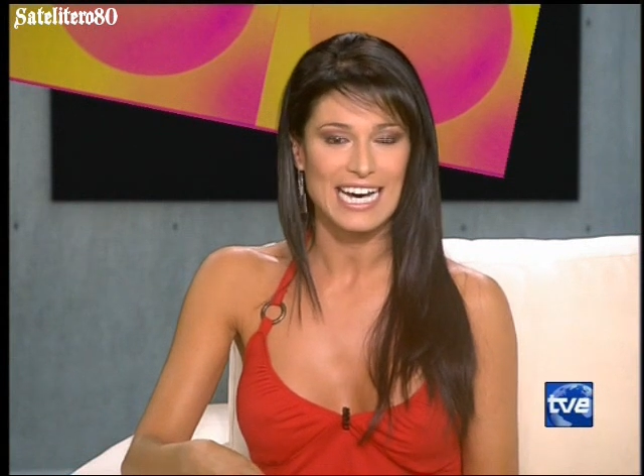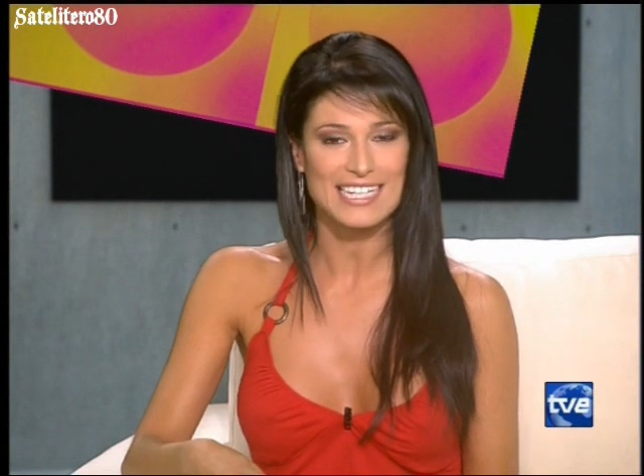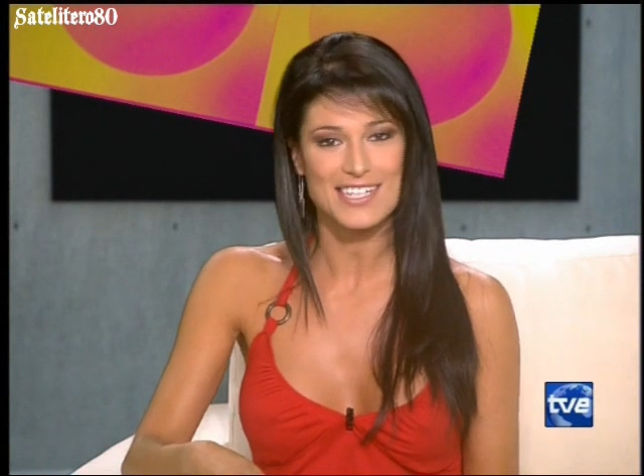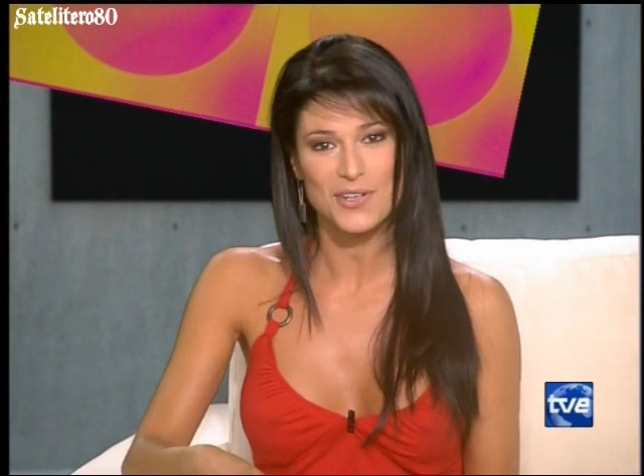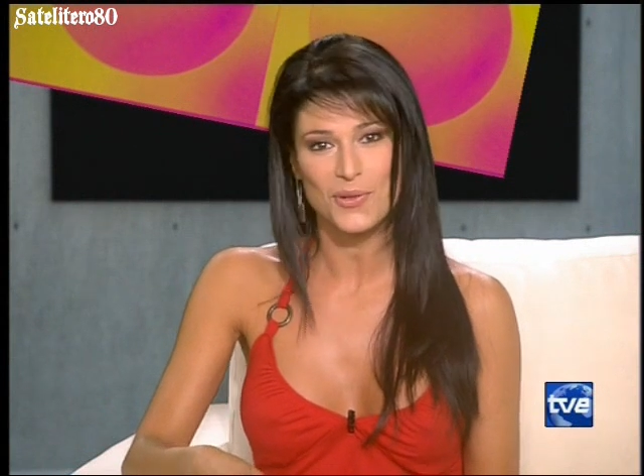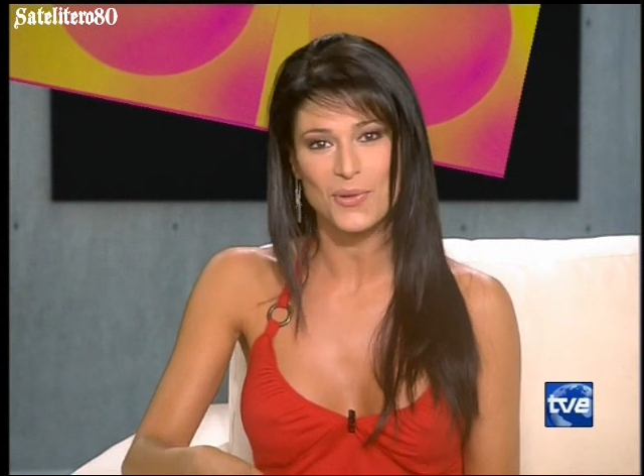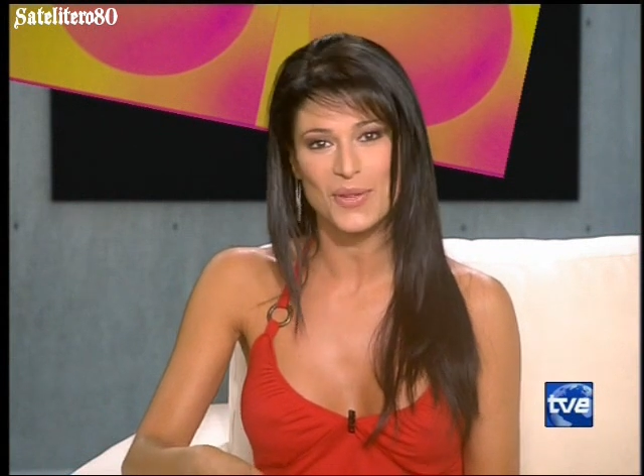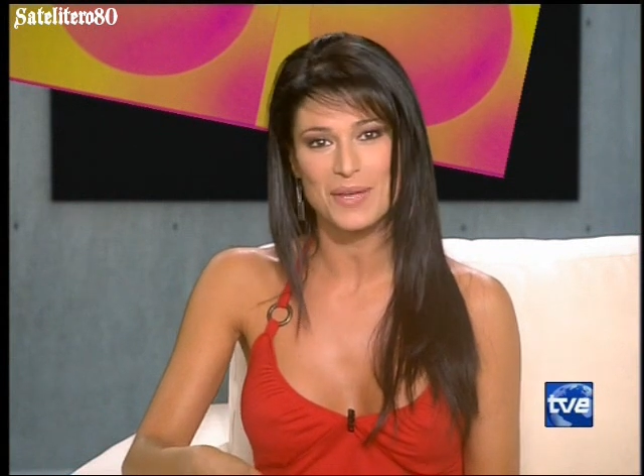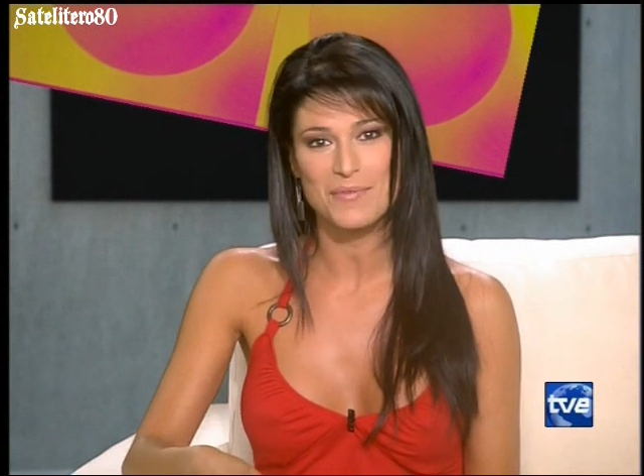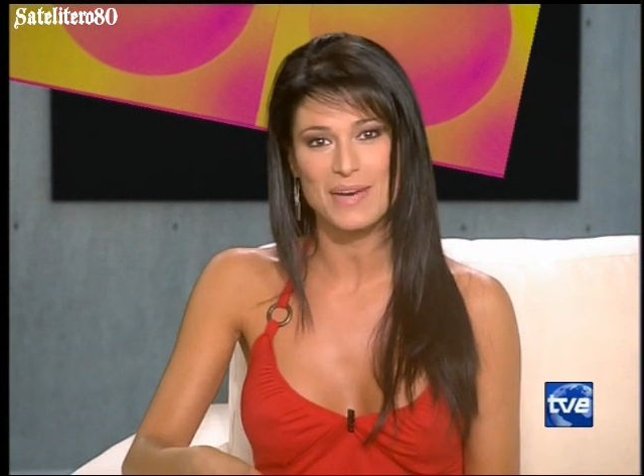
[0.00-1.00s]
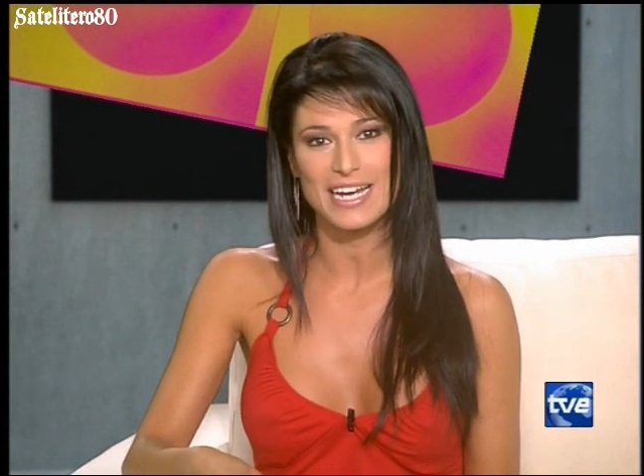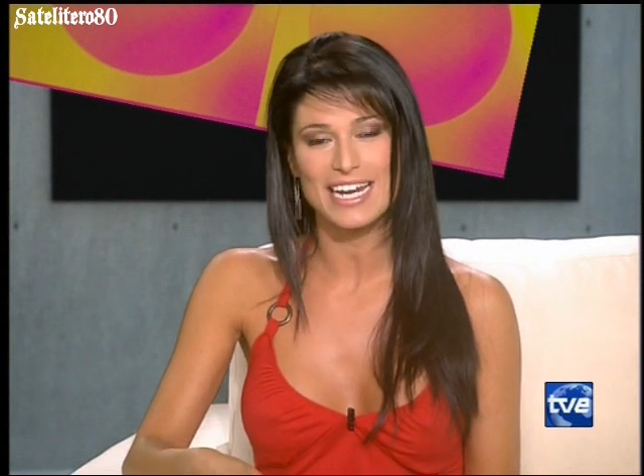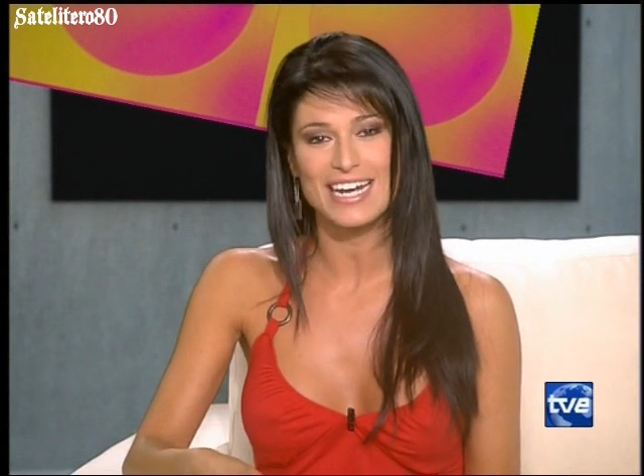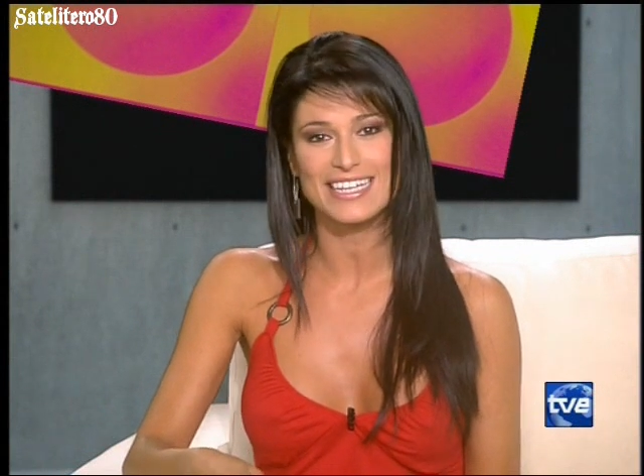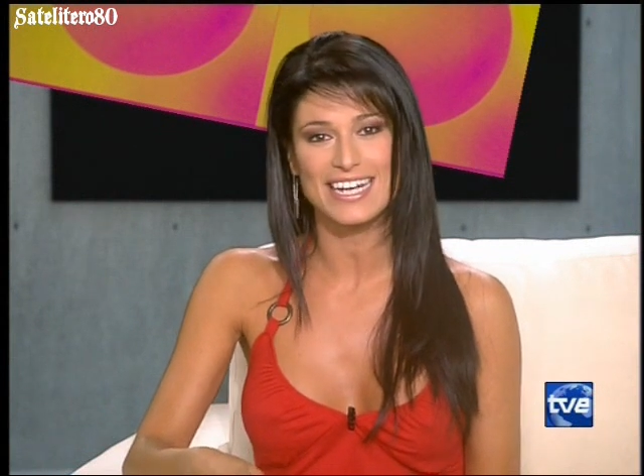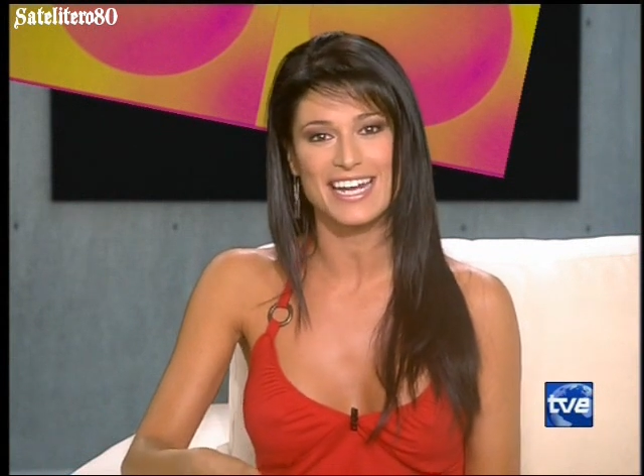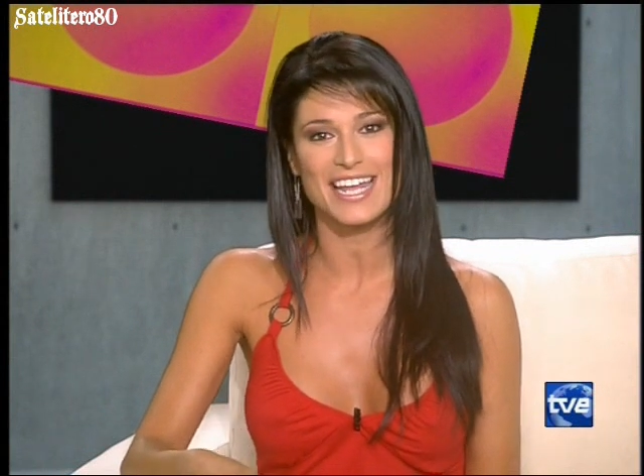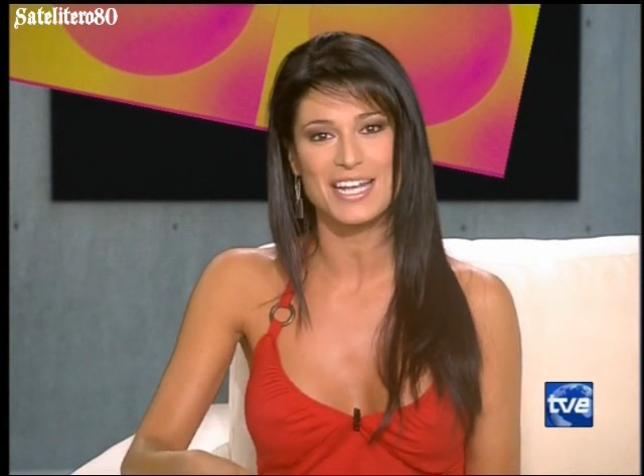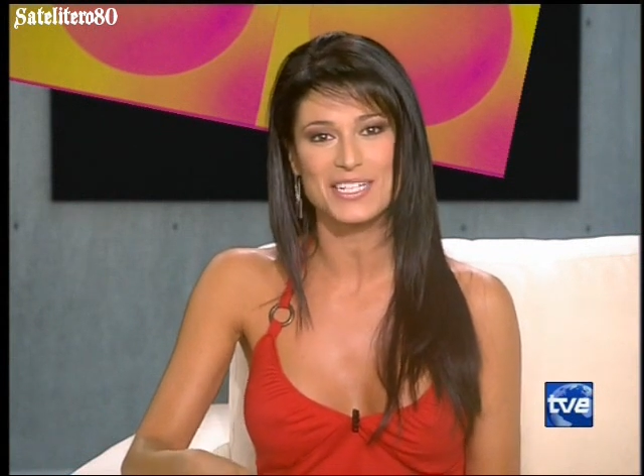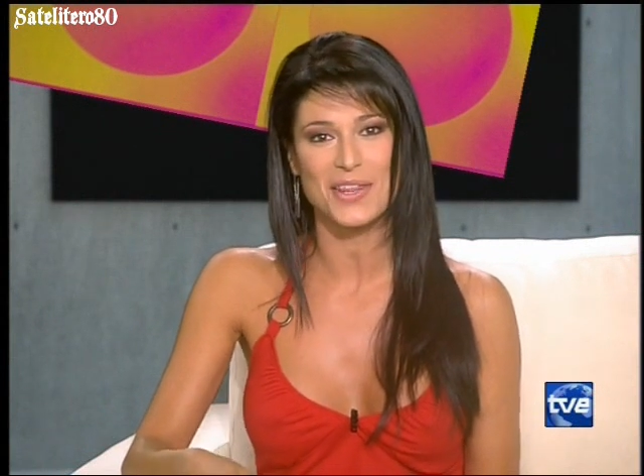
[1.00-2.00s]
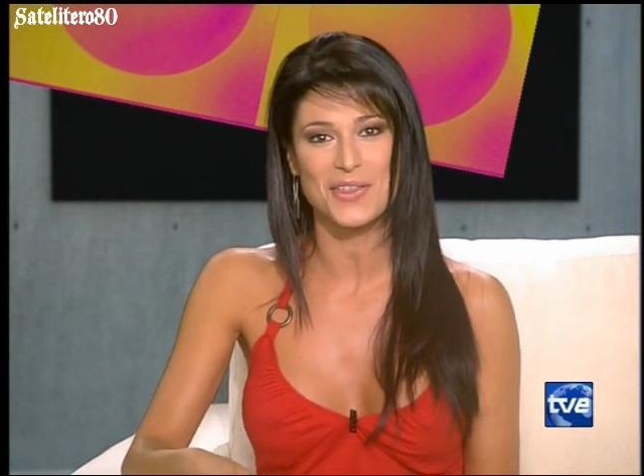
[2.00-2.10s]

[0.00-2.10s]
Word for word: Así no duda en bailar y tararear las